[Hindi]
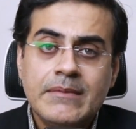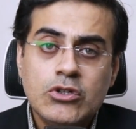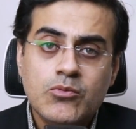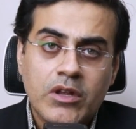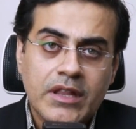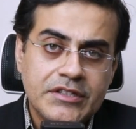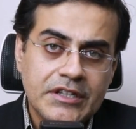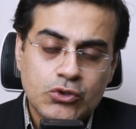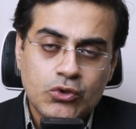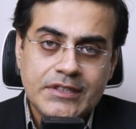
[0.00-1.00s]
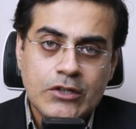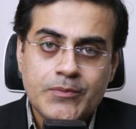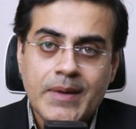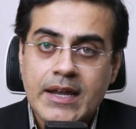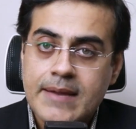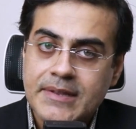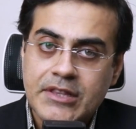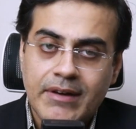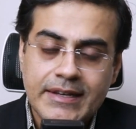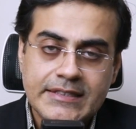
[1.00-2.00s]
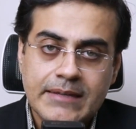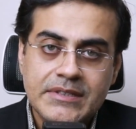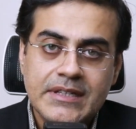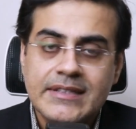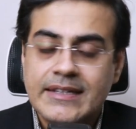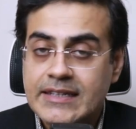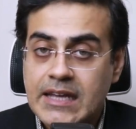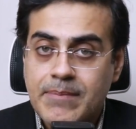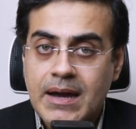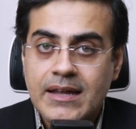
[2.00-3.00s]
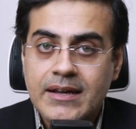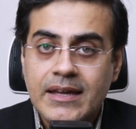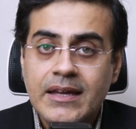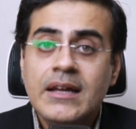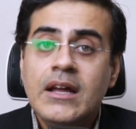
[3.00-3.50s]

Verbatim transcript: का जो बहुत अच्छा सोर्स है उसमें हरे पत्ते वाली सब्जियां जैसे कि पालक हैं